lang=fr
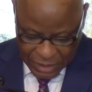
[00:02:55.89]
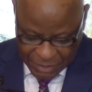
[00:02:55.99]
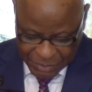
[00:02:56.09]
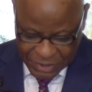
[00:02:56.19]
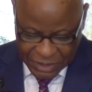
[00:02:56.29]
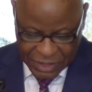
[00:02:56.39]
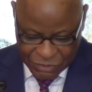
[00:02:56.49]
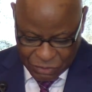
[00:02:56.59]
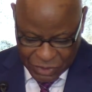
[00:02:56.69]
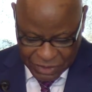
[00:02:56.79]
la
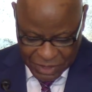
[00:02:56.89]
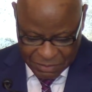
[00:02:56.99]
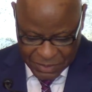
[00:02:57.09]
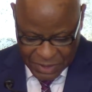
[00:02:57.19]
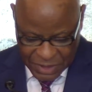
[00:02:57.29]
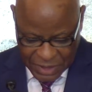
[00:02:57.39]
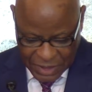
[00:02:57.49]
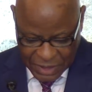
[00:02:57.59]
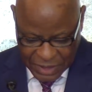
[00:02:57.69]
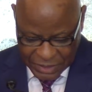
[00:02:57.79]
présentation du CNP,
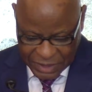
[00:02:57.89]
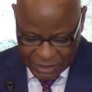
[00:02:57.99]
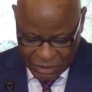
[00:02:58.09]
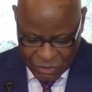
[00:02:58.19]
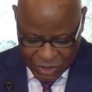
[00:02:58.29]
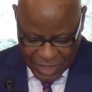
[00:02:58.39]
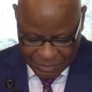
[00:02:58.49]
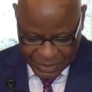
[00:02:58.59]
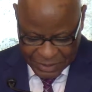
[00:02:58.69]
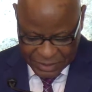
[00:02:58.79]
l'état des lieux de la
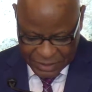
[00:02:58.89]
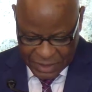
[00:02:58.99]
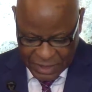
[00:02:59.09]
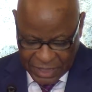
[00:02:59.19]
presse,